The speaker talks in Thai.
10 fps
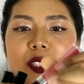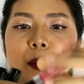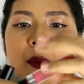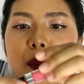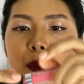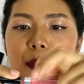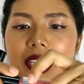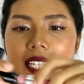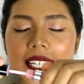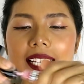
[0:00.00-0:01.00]
ชมพู
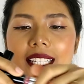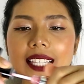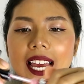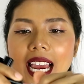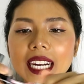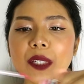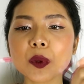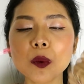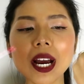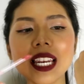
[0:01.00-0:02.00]
ที่ทาได้
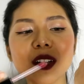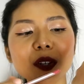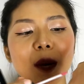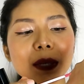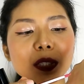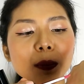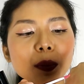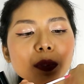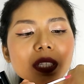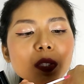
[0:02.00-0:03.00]
ทุกวันแล้วก็เป็นชม
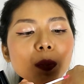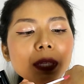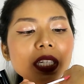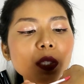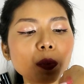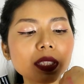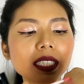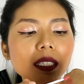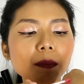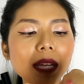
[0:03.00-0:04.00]
พูที่ดูไม่นูด
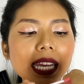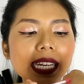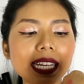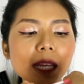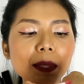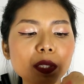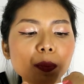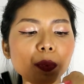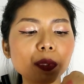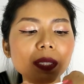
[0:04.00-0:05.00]
เกินไปนะคะ เป็น
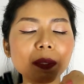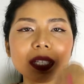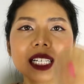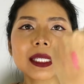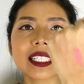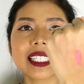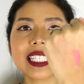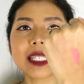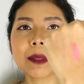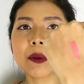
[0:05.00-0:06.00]
ชมพูที่แบบว่ากำลัง
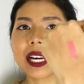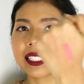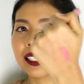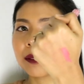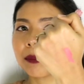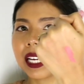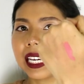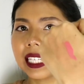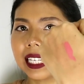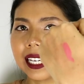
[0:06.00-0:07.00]
ดีไม่หวานเกินไป
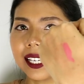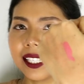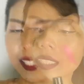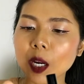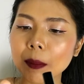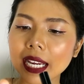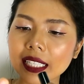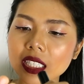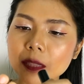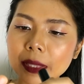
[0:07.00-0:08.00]
นะคะ ต่อมา
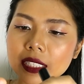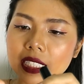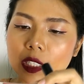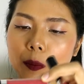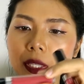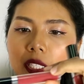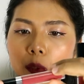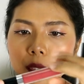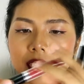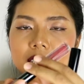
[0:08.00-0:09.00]
ก็จะเป็นสีของพี่
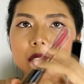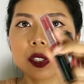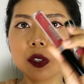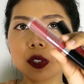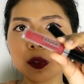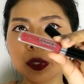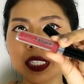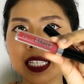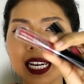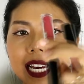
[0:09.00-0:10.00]
นุ้ยโซโนนุ้
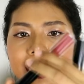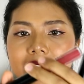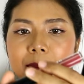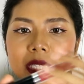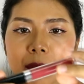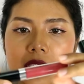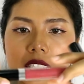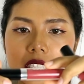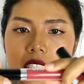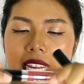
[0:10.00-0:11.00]
ยนะคะ อันนี้มันจะเป็น
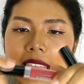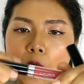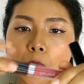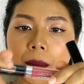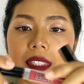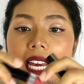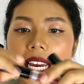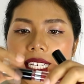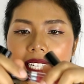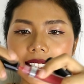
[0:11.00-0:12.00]
สีแดงอมน้ำ
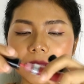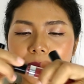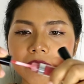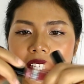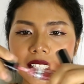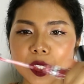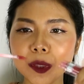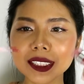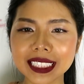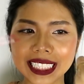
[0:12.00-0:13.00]
ตาลนะคิด
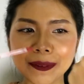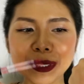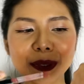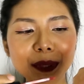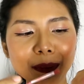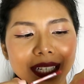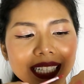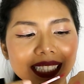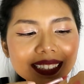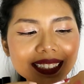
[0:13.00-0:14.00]
ว่าสีนี้มันดูแบบว่า